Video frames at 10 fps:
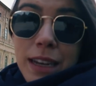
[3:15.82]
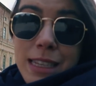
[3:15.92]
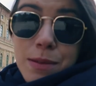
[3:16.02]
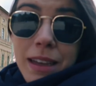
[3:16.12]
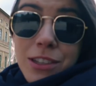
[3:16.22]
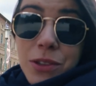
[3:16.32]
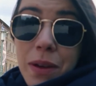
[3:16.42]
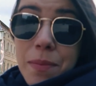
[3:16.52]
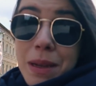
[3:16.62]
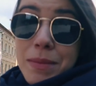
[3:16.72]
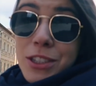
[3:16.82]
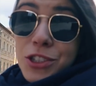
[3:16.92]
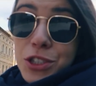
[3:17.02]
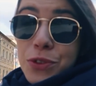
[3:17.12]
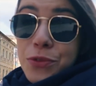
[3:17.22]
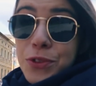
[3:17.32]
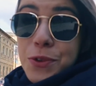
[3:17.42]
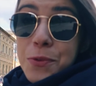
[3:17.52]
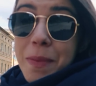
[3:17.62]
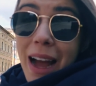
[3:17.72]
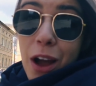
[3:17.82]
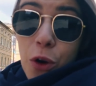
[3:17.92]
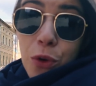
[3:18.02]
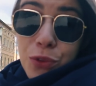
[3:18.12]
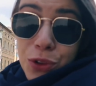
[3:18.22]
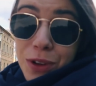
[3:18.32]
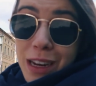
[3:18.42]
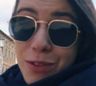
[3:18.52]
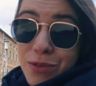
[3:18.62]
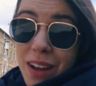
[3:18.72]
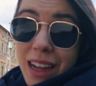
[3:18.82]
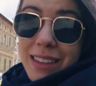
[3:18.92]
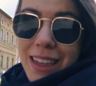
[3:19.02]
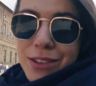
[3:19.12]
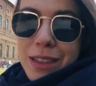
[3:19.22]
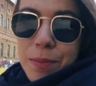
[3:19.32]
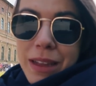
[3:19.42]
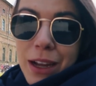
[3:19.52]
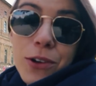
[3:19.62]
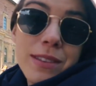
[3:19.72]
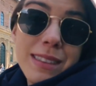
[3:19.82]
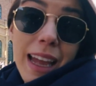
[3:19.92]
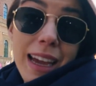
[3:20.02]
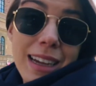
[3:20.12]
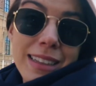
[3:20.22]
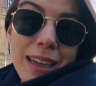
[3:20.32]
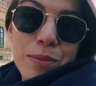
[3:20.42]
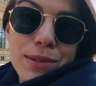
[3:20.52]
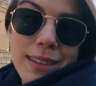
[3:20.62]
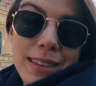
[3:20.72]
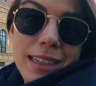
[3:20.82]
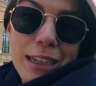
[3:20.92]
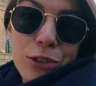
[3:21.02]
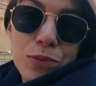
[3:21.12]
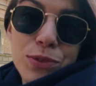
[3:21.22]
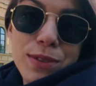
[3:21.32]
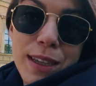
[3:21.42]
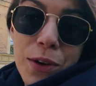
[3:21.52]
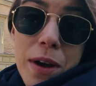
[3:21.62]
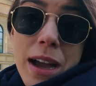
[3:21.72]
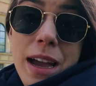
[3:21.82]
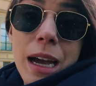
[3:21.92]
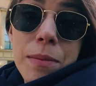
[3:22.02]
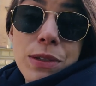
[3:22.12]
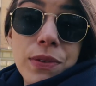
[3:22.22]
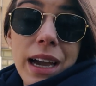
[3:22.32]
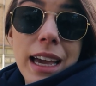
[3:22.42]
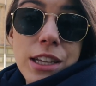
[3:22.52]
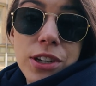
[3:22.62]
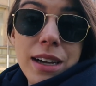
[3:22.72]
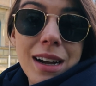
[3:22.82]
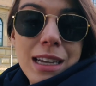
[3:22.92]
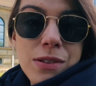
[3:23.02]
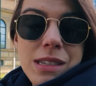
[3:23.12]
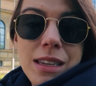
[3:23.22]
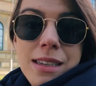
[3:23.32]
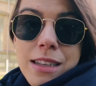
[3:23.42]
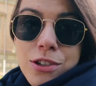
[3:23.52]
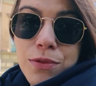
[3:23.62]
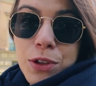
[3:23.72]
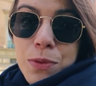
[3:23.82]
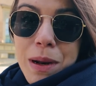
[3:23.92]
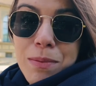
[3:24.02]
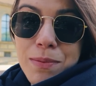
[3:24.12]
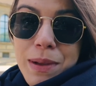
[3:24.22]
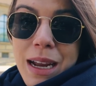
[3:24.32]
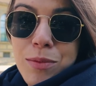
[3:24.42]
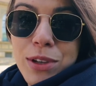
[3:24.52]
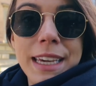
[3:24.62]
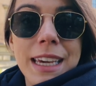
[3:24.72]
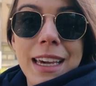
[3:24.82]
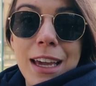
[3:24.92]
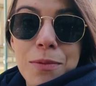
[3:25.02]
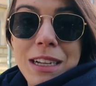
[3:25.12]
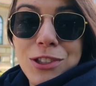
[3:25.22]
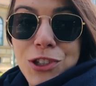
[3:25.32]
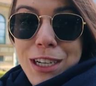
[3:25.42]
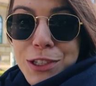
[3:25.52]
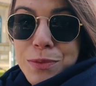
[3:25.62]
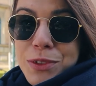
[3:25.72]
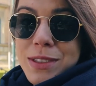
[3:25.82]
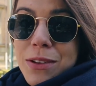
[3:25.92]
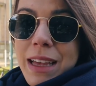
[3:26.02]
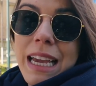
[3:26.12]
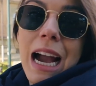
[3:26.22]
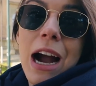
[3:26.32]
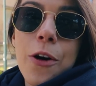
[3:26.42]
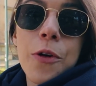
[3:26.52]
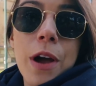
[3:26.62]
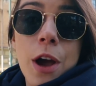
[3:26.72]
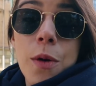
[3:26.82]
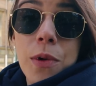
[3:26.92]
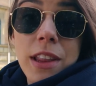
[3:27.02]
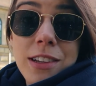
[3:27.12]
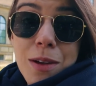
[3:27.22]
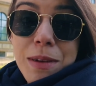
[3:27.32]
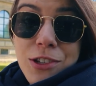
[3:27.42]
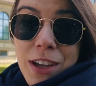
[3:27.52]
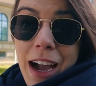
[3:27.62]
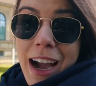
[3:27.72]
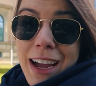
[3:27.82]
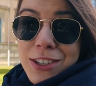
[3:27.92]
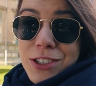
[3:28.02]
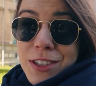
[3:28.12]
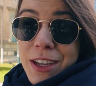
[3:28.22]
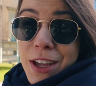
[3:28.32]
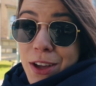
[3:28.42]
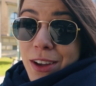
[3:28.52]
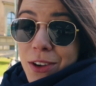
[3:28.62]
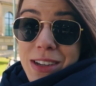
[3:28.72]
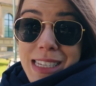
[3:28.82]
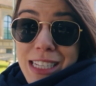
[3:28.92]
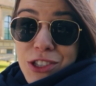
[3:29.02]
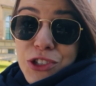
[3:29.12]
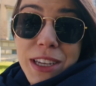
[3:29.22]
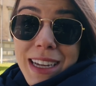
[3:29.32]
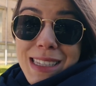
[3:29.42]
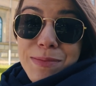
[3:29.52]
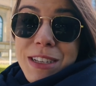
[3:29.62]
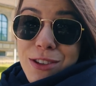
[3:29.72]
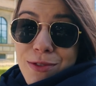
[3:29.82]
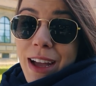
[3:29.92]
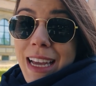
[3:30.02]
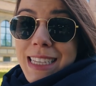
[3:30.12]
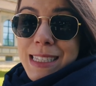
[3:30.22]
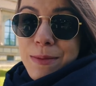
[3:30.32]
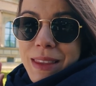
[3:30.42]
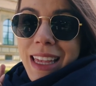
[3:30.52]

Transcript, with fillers: Infelizmente não é permitido filmar ou fotografar dentro da Pinacoteca, né, por se tratar de um museu, mas fica aí a dica caso você esteja vindo para Munique e queira uma dica de museu legal, muitas obras de arte, coisas antigas, medievais,